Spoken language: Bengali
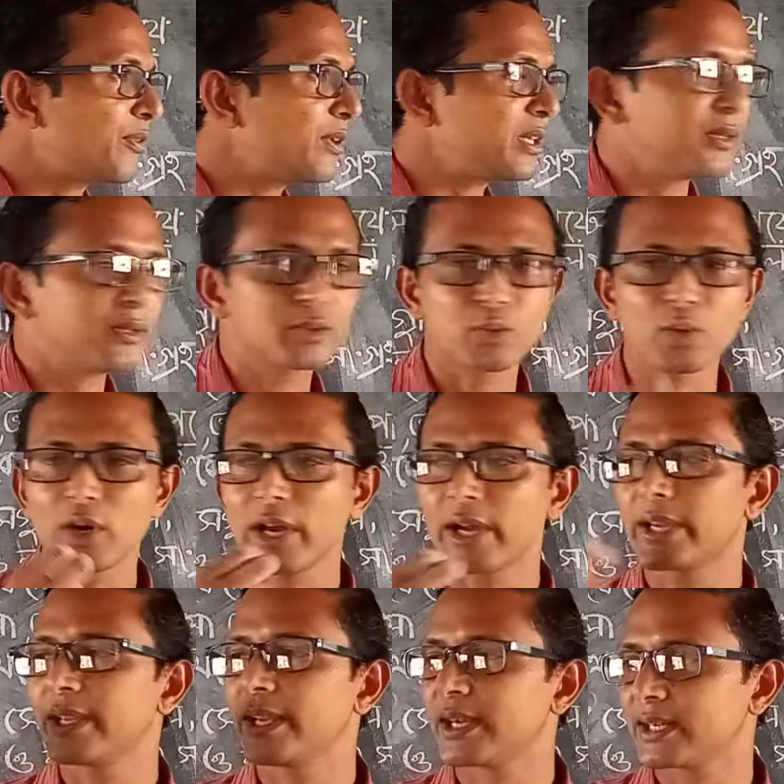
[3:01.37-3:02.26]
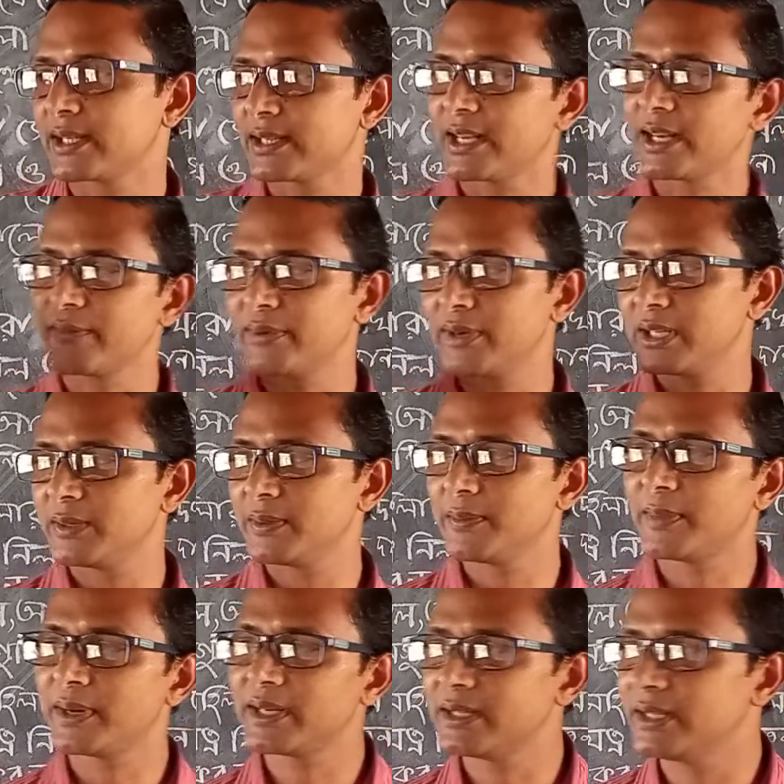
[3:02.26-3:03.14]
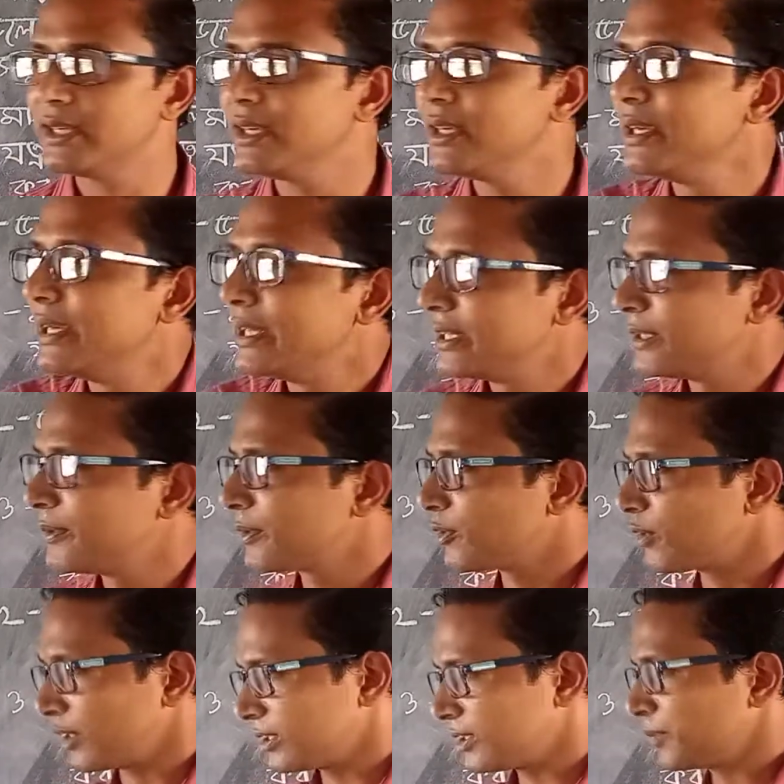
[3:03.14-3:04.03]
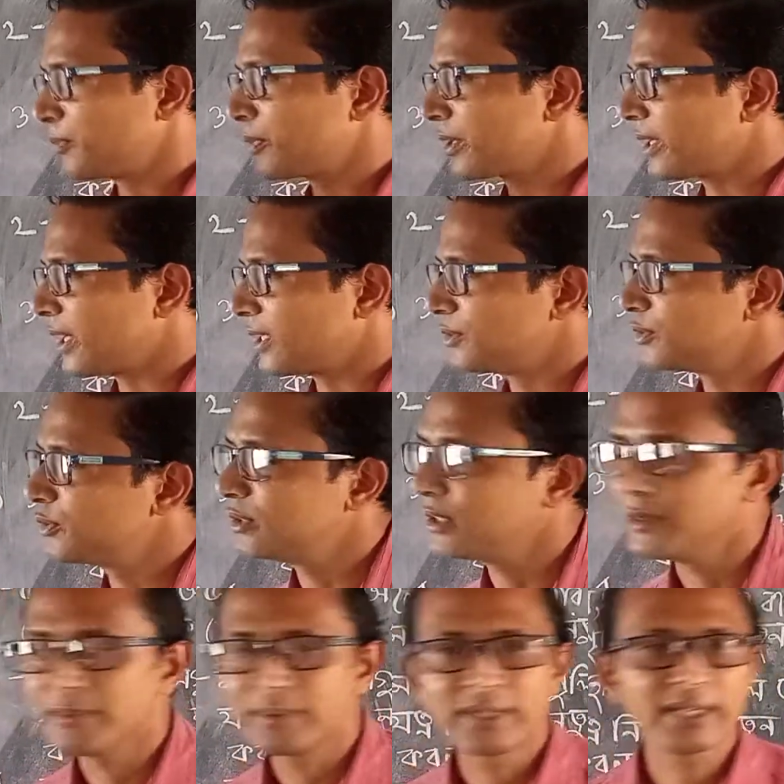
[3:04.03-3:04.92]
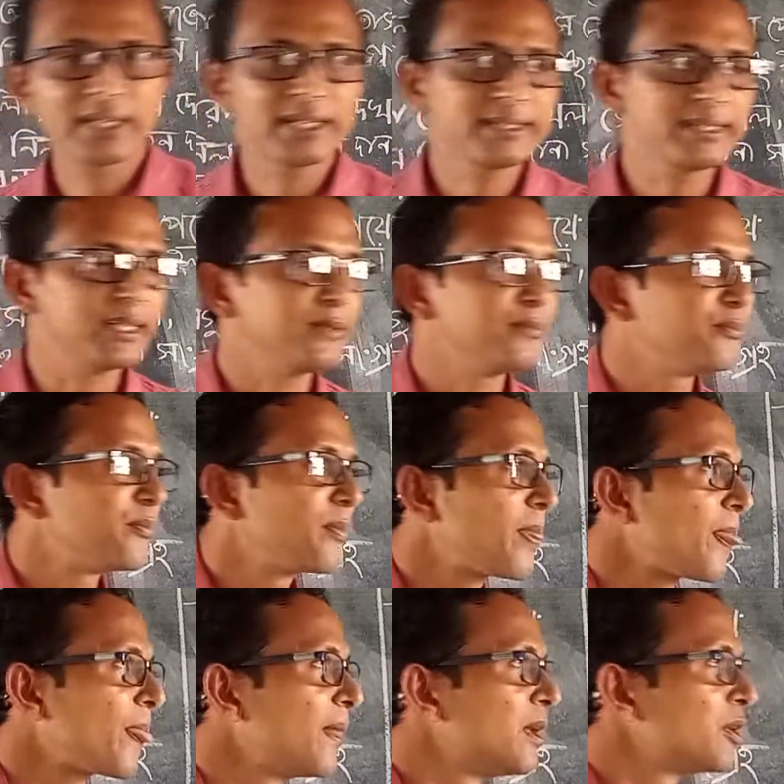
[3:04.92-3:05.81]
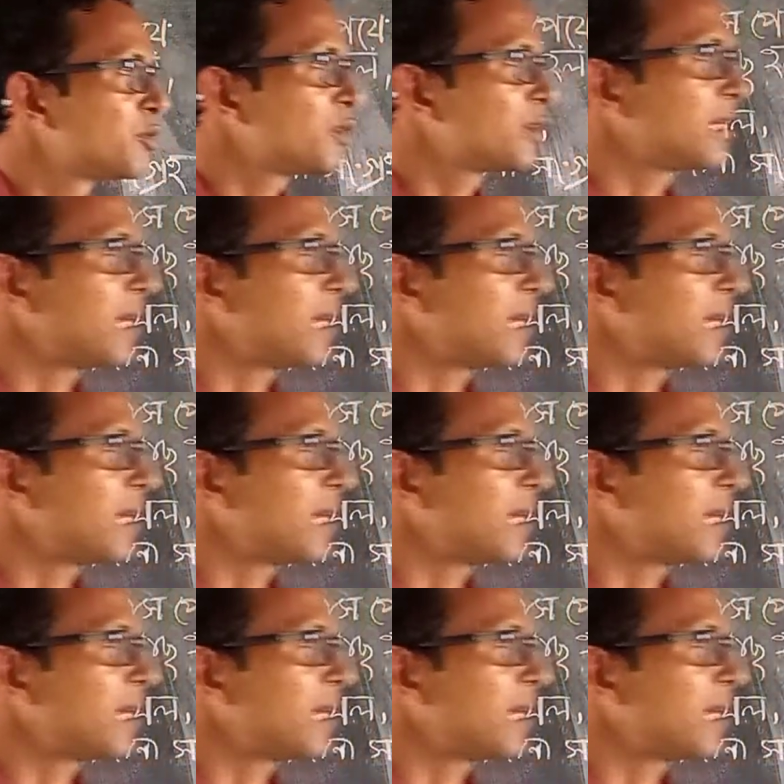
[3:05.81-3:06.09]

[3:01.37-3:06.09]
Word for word: ফেলে দেবে ছোলা কি একটা দানা ফেলে দেবে মাটিতে দেবে কয়েকদিন পরে গাছ হয়ে যাবে ঠিক আছে তো